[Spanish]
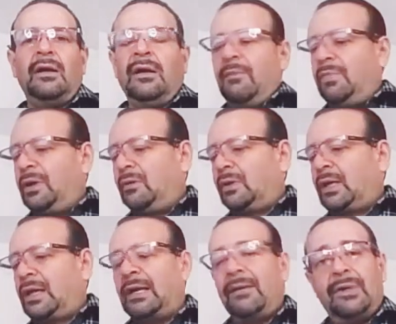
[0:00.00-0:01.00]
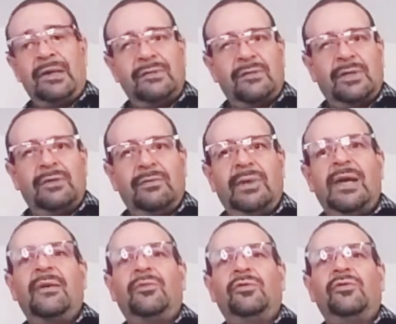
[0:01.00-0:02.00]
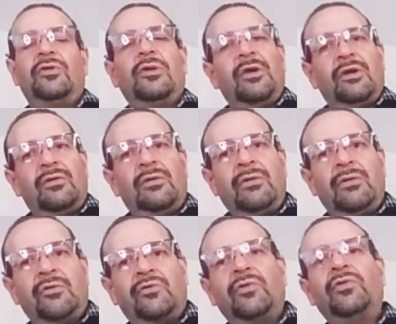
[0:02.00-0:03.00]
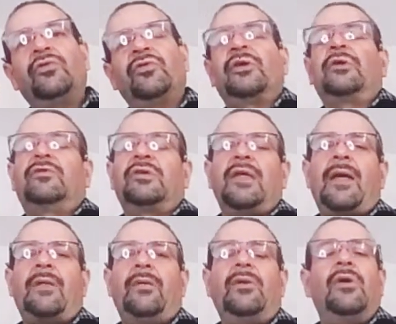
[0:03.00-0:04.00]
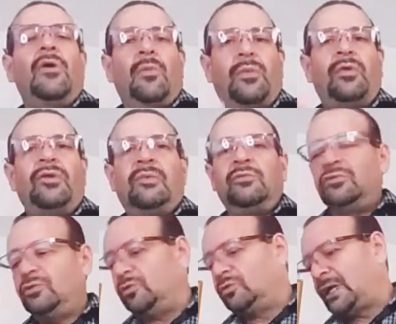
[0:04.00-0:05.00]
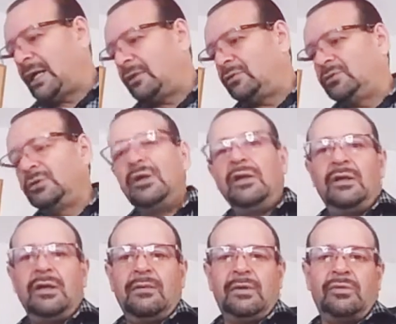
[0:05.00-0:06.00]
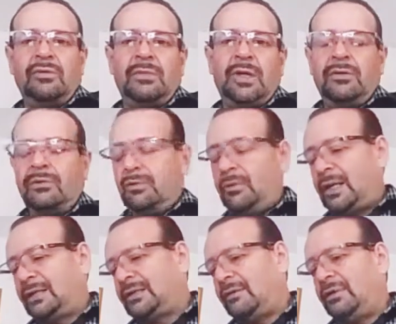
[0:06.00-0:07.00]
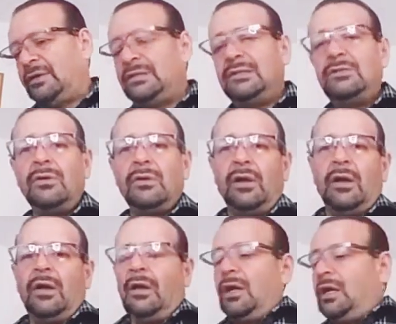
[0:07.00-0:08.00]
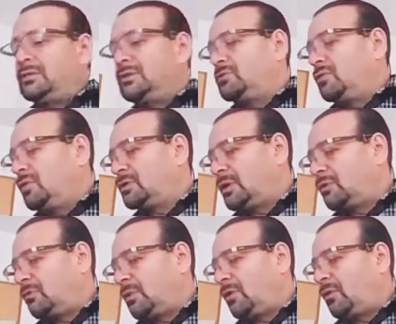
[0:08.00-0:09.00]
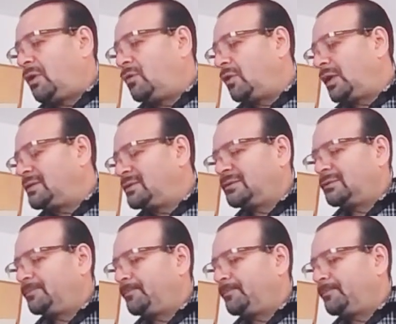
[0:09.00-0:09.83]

pero que a la vez cuando veamos los frutos que nos ha dado, podremos gozarnos de haber tomado una sabia decisión. Este estudio está tomado de Lucas,